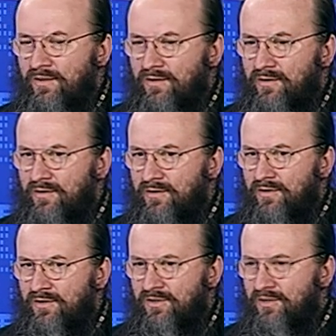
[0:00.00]

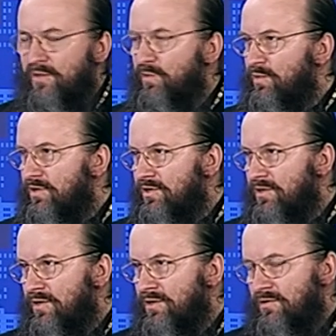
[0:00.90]
э, с делами
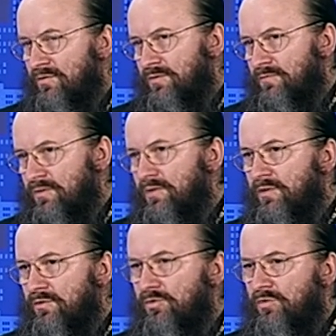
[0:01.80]
милосердия, то есть вот
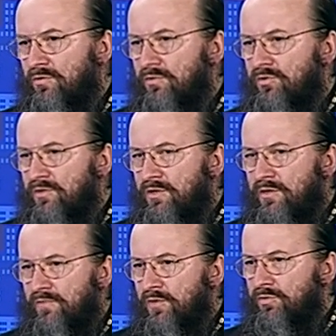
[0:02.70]
делать то, что должен
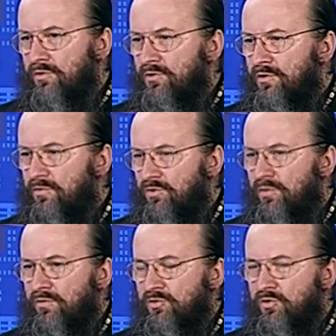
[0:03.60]
делать верующий человек, то,
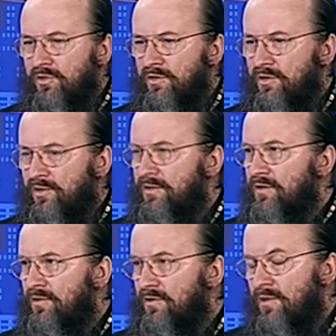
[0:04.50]
что должен делать
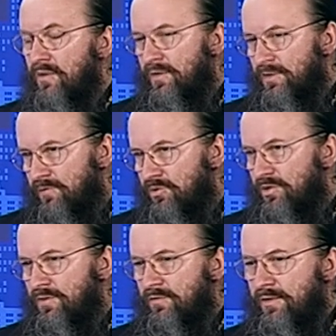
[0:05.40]
христианин, своей
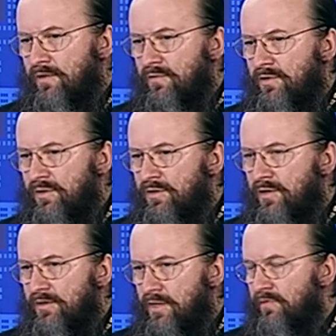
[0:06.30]
жизнью славить
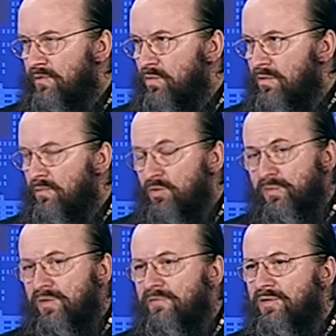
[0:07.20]
Христа, славить Бога.
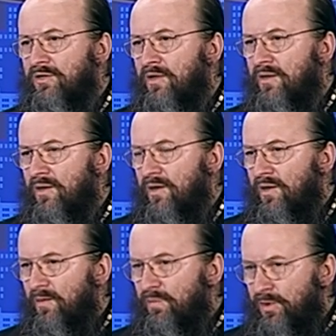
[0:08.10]
Может быть, не всегда
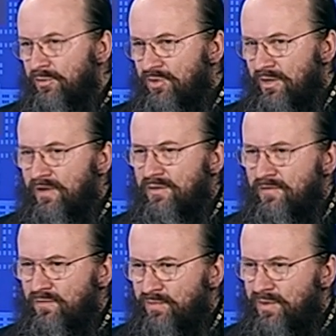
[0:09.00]

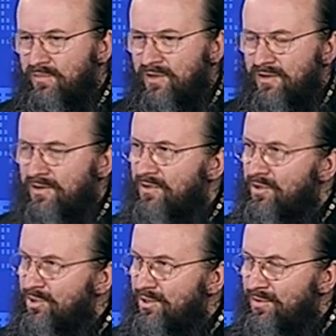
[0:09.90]
получается вот прям так это
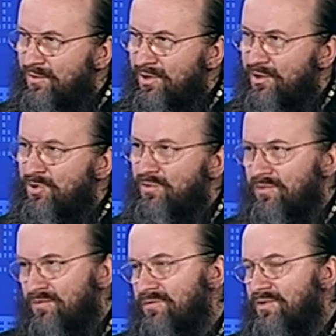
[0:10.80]
торжественно и
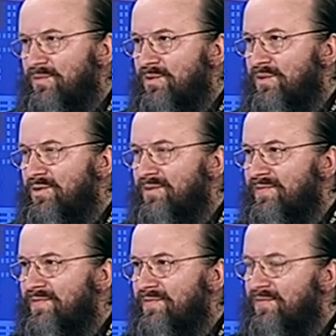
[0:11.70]
хорошо, но тем не менее
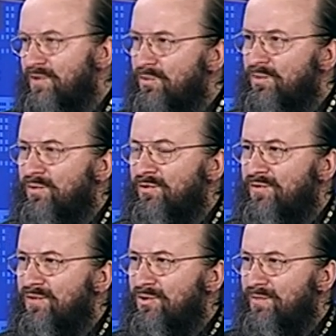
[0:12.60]
в эту сторону
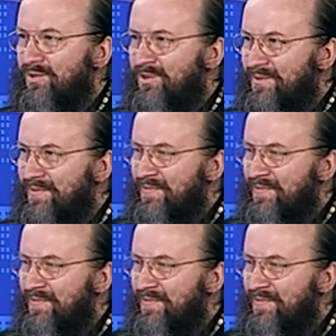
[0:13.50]
движемся. Но